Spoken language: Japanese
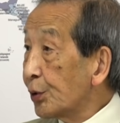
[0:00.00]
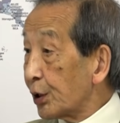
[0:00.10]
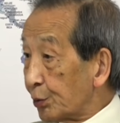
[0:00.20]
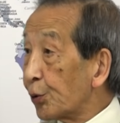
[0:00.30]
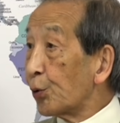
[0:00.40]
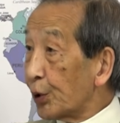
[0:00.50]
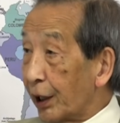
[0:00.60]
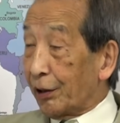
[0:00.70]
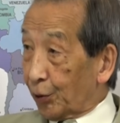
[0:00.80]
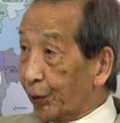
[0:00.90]
よ、ね、そうなんです国
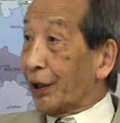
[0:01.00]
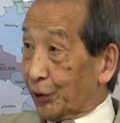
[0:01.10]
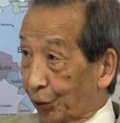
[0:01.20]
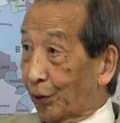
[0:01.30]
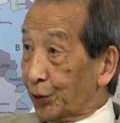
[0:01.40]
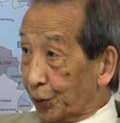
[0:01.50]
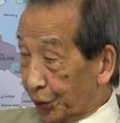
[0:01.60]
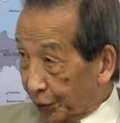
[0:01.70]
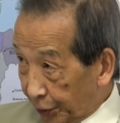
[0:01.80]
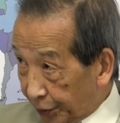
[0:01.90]
内来ないそうそのり、
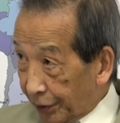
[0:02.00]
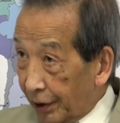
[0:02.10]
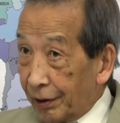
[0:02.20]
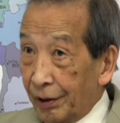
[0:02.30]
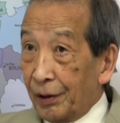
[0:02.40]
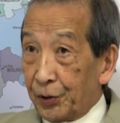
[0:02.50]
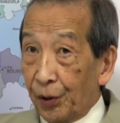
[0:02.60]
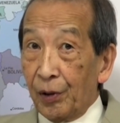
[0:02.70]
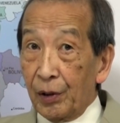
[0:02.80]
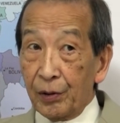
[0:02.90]
その通り
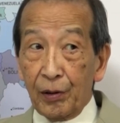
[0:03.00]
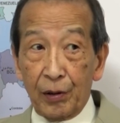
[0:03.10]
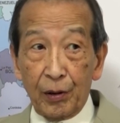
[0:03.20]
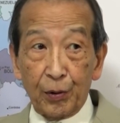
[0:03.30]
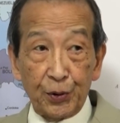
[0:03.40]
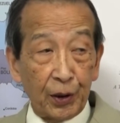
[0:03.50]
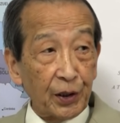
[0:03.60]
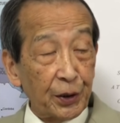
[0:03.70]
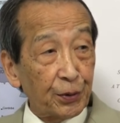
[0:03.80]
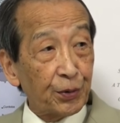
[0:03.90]
そうだからこちらが
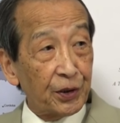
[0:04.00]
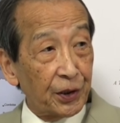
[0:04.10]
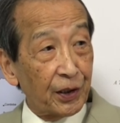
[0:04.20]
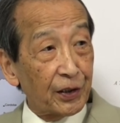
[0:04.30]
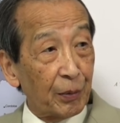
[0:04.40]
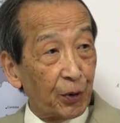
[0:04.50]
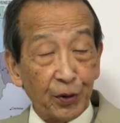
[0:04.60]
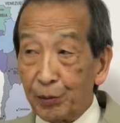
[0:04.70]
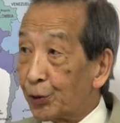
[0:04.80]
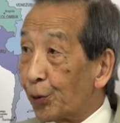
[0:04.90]
政府権政界権持っ
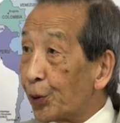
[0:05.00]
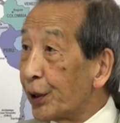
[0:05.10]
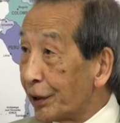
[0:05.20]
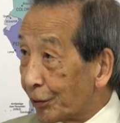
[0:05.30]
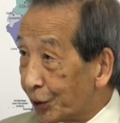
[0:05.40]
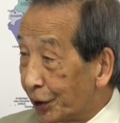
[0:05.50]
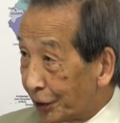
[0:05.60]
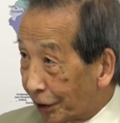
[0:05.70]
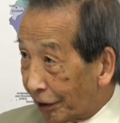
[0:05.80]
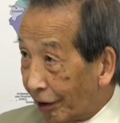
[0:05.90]
てる向こう来らない来れない
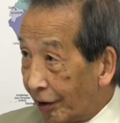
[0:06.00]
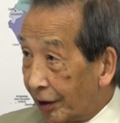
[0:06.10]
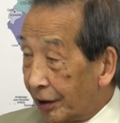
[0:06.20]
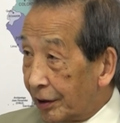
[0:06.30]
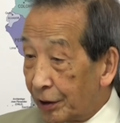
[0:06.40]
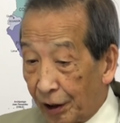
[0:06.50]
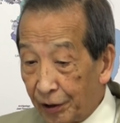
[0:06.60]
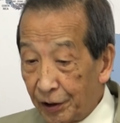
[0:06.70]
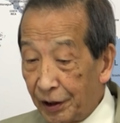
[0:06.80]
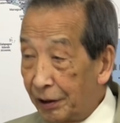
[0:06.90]
んだから、うん、で
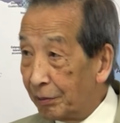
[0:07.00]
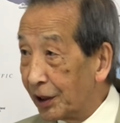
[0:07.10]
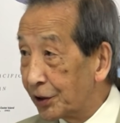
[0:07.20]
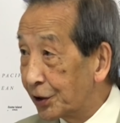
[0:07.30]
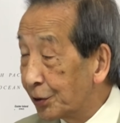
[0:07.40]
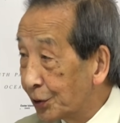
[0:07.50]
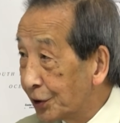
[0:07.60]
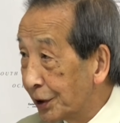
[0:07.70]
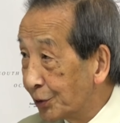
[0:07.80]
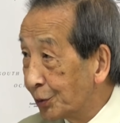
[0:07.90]
仮にね、まあ、隙をつ
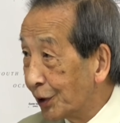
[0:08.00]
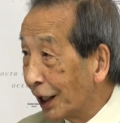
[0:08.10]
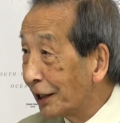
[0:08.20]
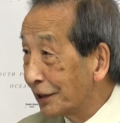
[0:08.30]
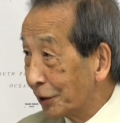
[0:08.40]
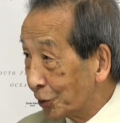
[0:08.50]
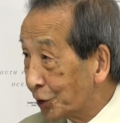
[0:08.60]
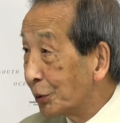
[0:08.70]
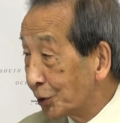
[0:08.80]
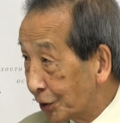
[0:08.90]
いてむしろ上がったと
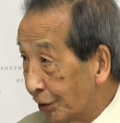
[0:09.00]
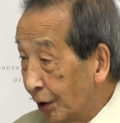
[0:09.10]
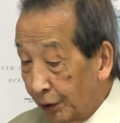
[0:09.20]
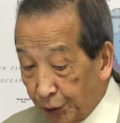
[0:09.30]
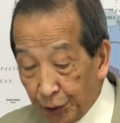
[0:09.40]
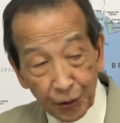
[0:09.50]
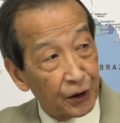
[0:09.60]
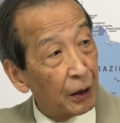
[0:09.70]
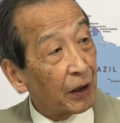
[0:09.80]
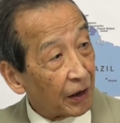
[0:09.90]
してもですよ後ろを
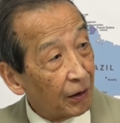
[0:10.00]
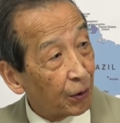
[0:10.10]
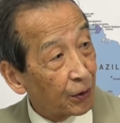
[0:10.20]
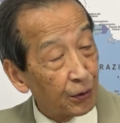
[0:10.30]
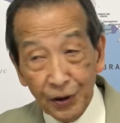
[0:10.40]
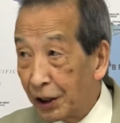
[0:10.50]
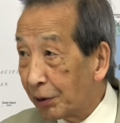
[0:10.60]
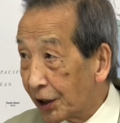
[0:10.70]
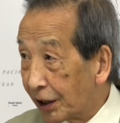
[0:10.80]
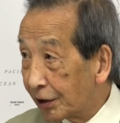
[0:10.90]
切ればね補給を切れば